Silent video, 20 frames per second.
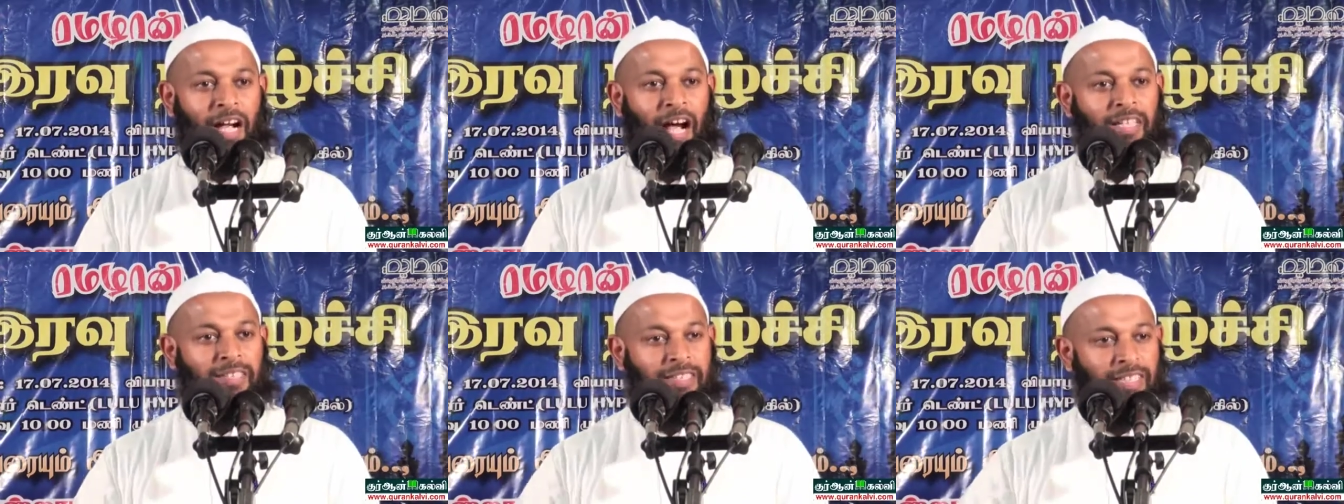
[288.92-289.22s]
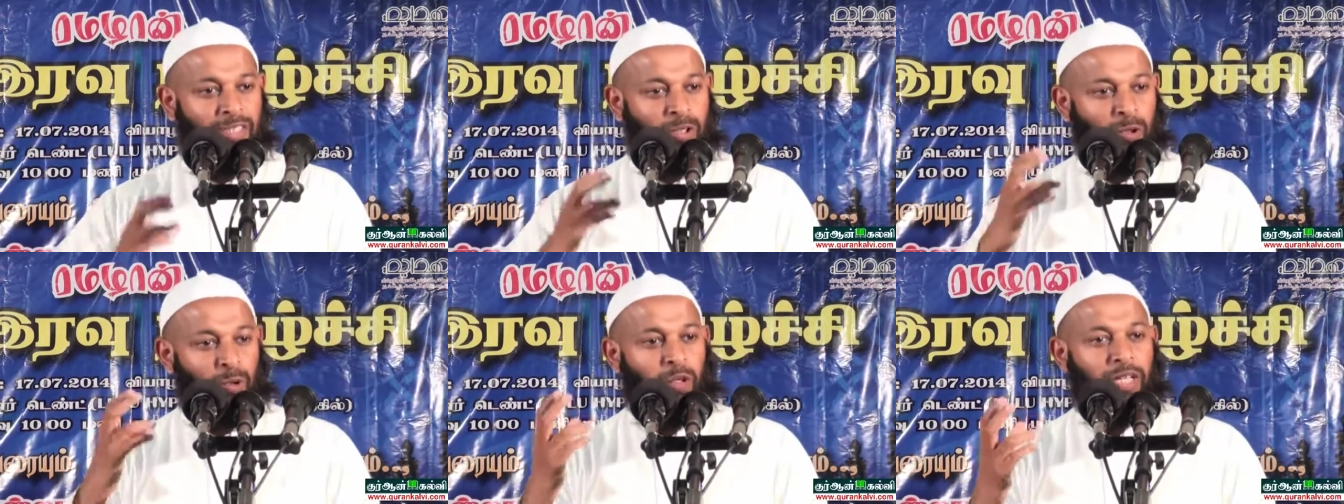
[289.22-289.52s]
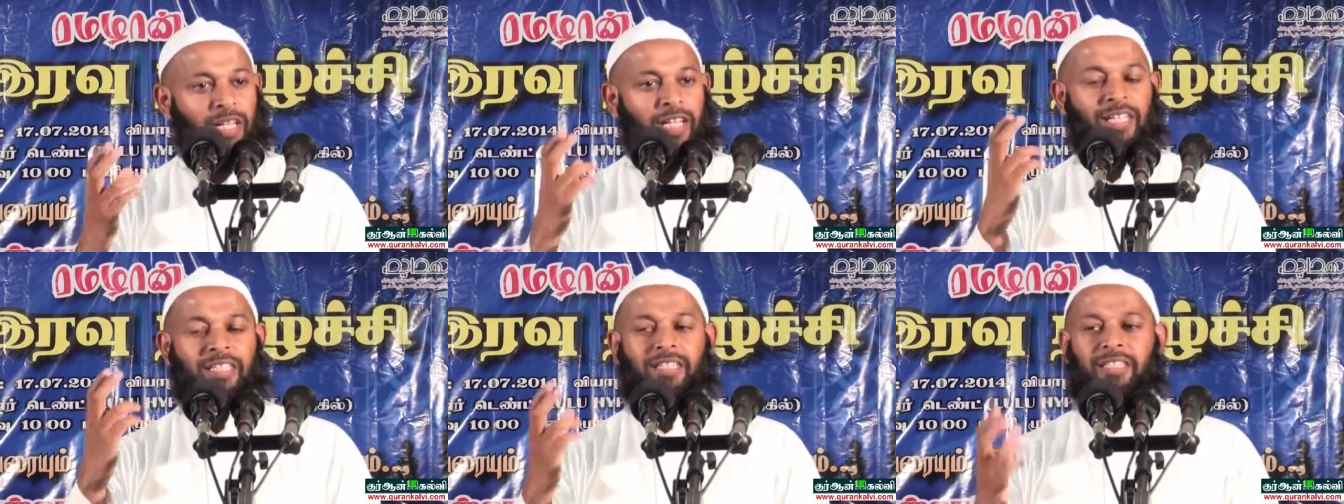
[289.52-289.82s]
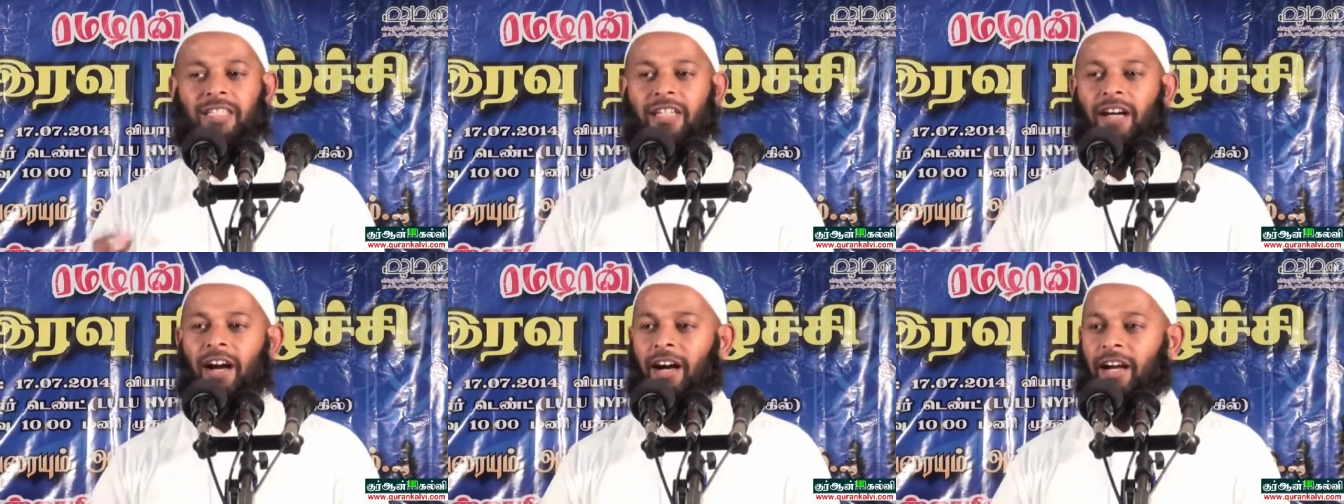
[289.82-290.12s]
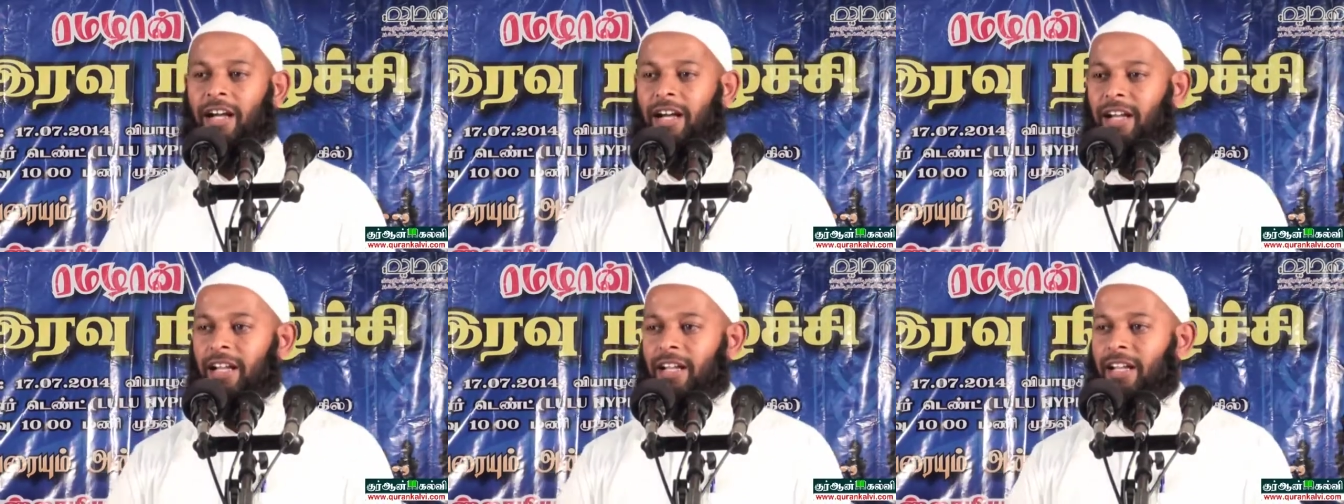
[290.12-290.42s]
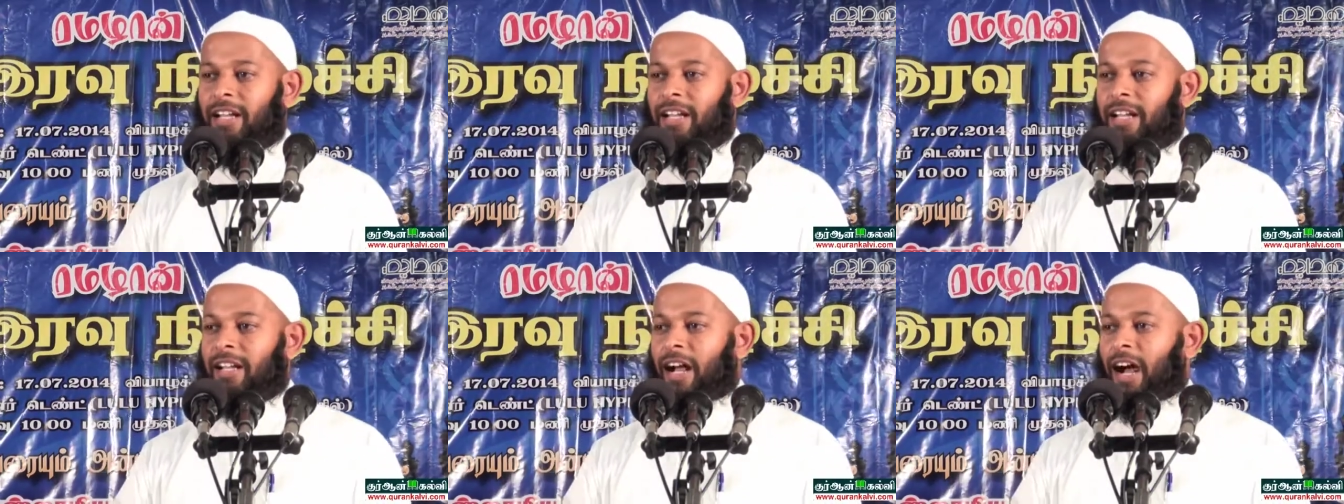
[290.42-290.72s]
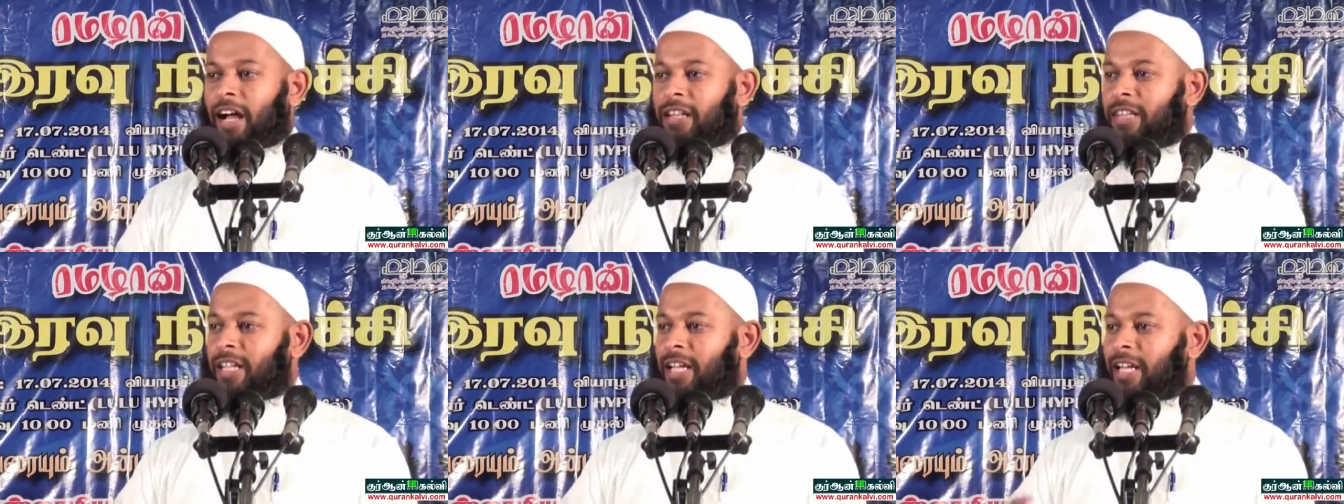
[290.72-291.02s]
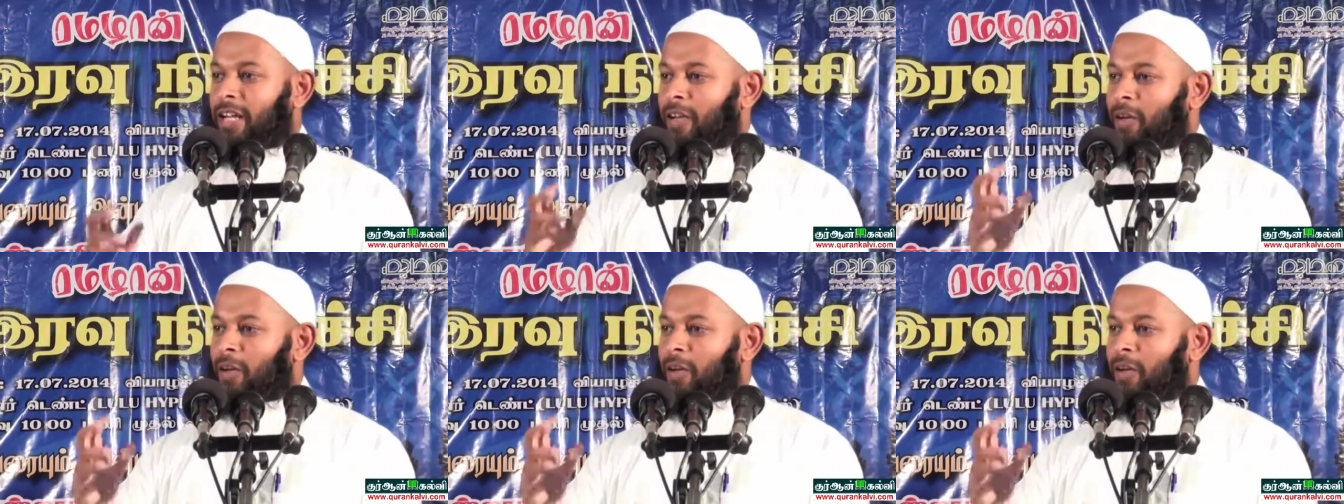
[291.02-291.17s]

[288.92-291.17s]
அந்த சுவர்க்கத்துக்காக அந்த